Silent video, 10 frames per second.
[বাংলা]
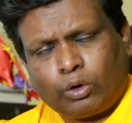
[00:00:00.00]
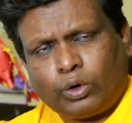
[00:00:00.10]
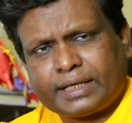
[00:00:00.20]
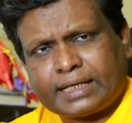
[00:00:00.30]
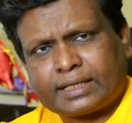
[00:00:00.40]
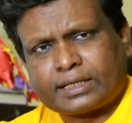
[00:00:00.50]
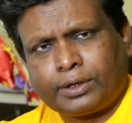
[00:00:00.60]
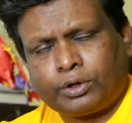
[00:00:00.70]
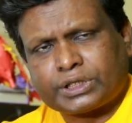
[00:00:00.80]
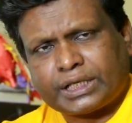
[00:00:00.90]
হয়ে
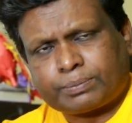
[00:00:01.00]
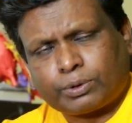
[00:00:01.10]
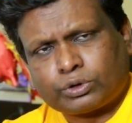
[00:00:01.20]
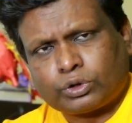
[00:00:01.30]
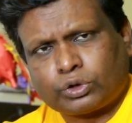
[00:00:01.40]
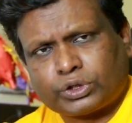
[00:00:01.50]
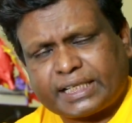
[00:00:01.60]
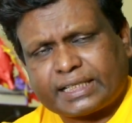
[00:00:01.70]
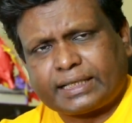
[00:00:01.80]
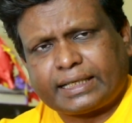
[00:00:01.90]
যাচ্ছিল শেষ পর্যন্ত
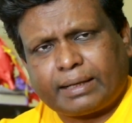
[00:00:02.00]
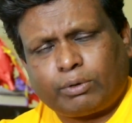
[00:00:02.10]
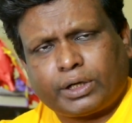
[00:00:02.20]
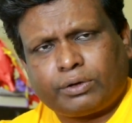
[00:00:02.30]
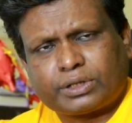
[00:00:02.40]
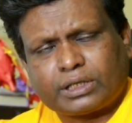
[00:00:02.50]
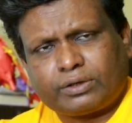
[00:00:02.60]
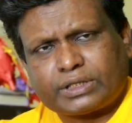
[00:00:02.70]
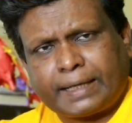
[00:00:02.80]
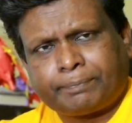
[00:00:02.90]
শেষের দিকে মনে
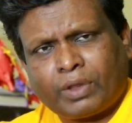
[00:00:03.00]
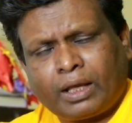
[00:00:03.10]
হচ্ছিল যে